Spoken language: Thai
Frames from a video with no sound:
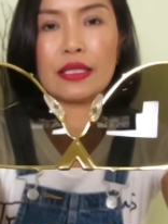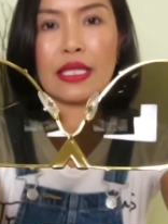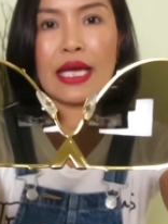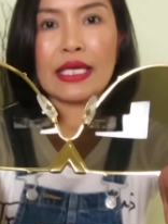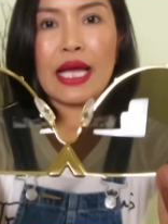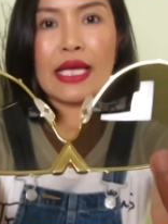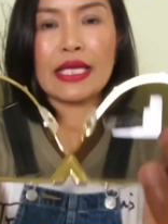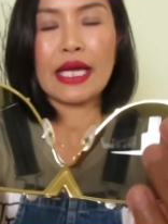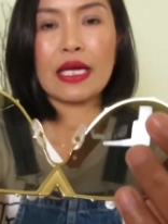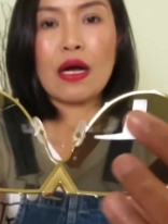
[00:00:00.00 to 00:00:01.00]
ด้านใน
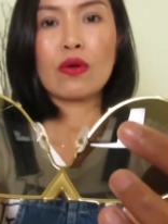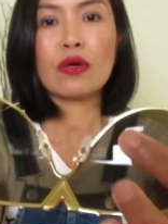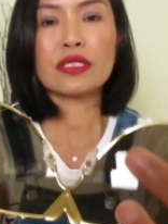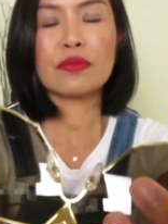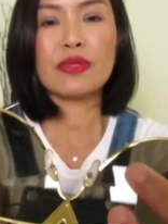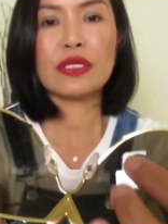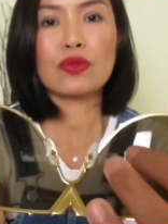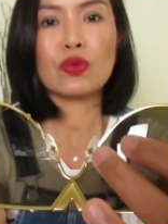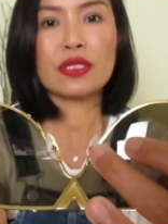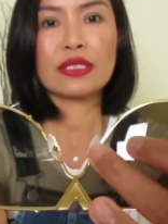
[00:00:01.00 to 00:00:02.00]
เนี่ยเขาก็จะมี
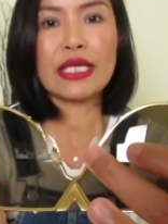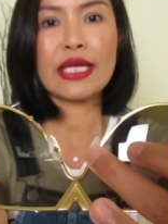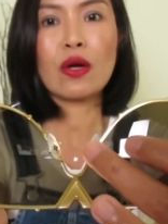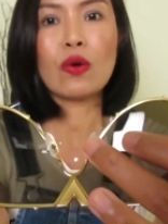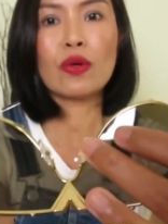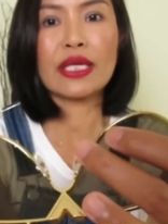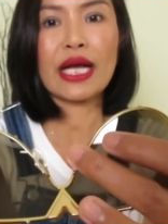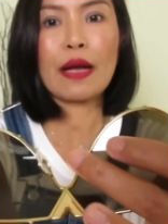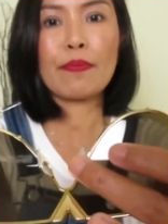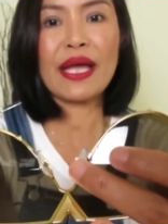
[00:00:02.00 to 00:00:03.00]
ตัวซิลิโคน
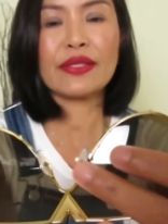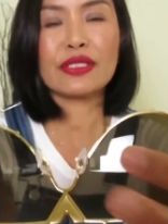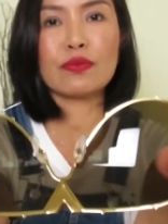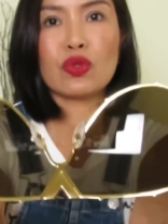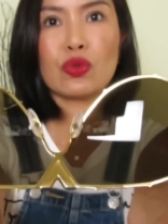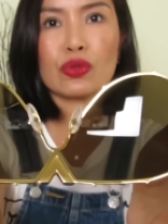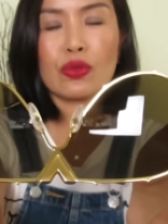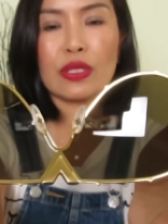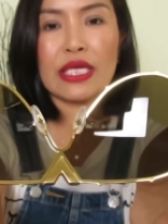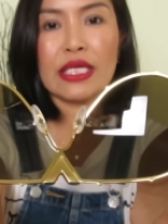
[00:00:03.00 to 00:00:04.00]
นะคะ แป้นจมูกต
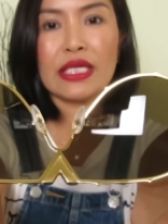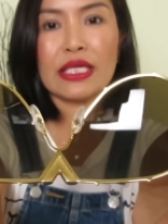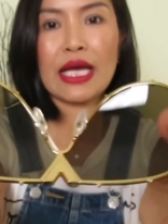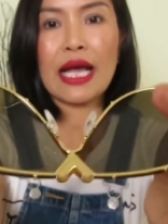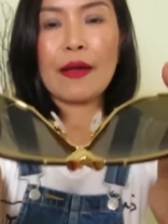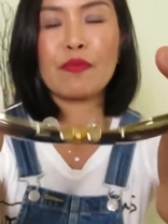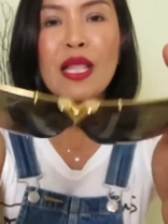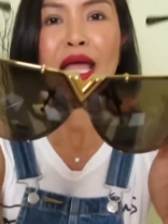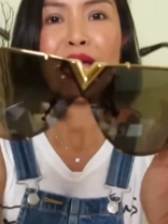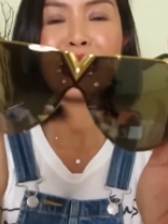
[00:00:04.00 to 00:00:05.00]
รงนี้นะคะ
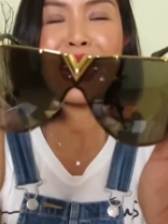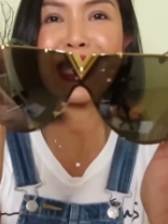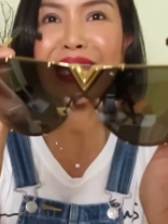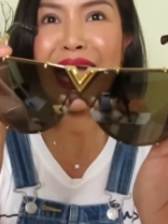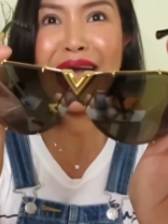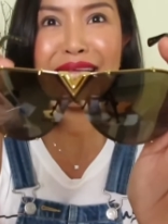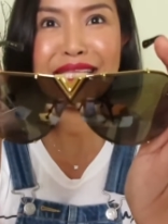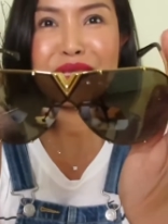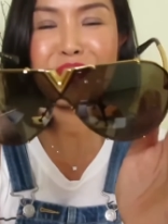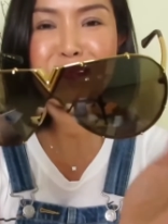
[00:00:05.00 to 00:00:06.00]
ด้านหน้า
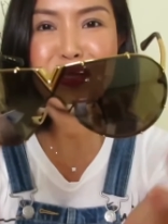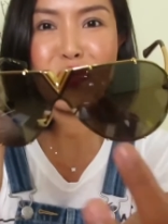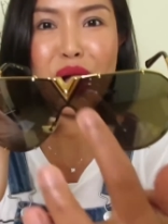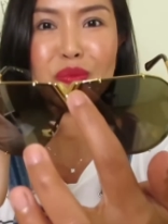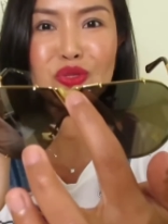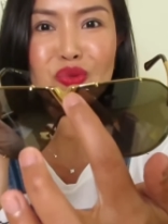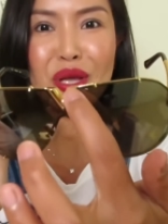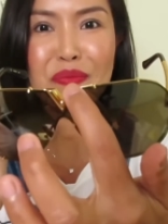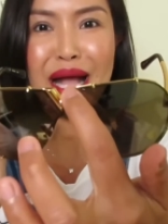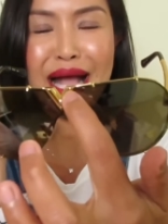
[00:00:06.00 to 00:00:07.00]
ที่มันมีความสว
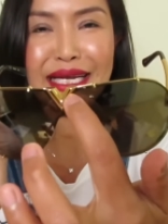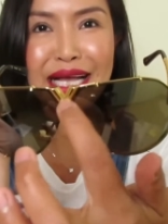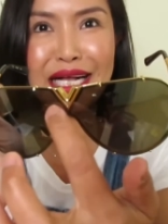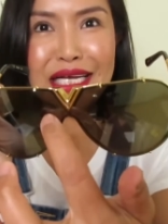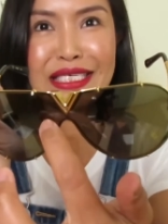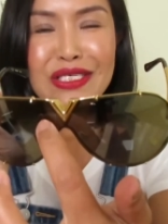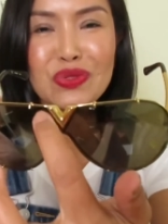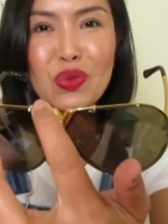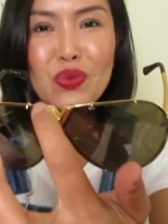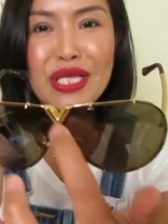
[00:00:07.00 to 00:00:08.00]
ยมากนะคะ ก็คือ
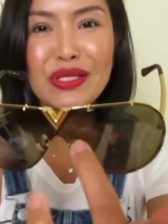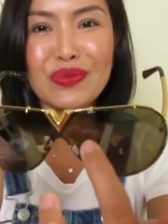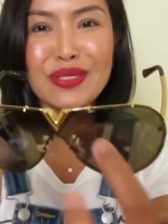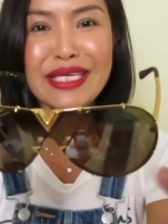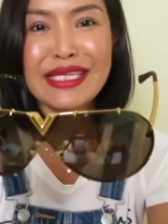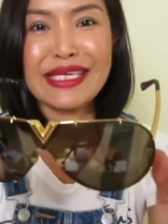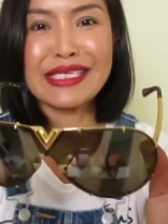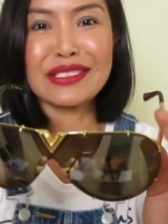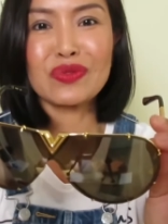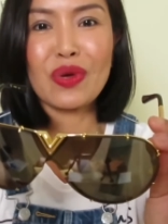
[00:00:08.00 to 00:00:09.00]
ตัว V ตรงนี้นี่
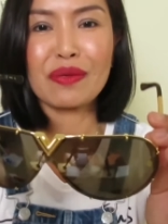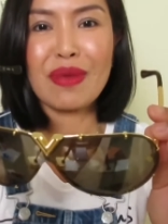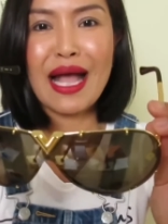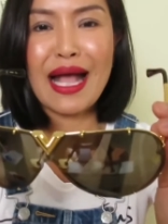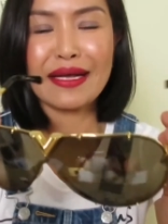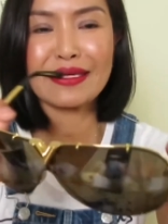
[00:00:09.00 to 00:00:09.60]
คือสวยมาก